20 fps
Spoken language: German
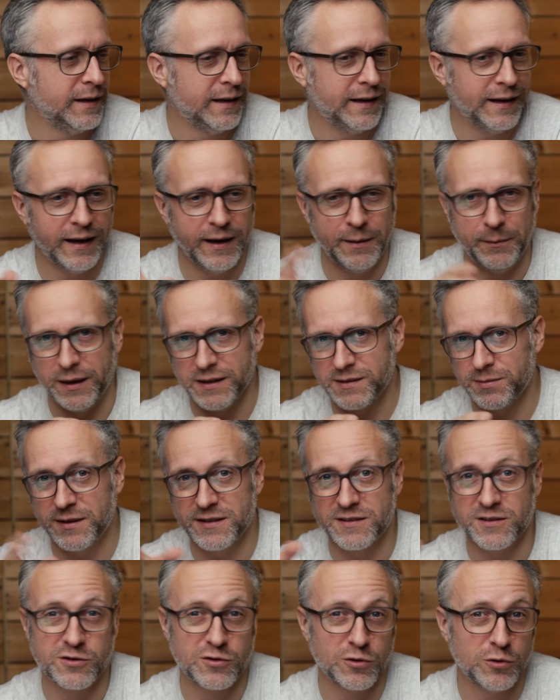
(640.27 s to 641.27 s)
Ja, manchmal
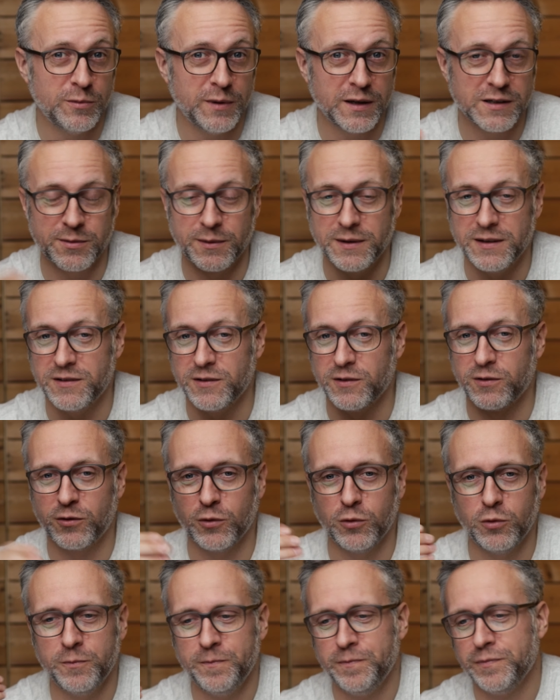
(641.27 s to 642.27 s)
ist es so, manchmal ist es
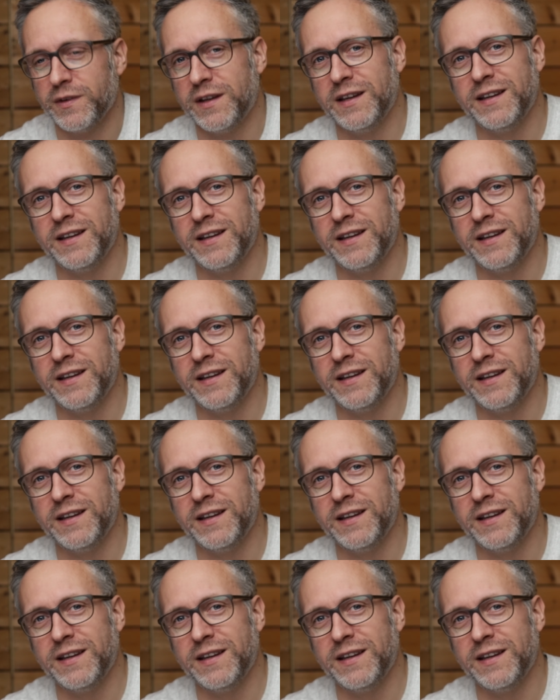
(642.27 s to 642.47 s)
so.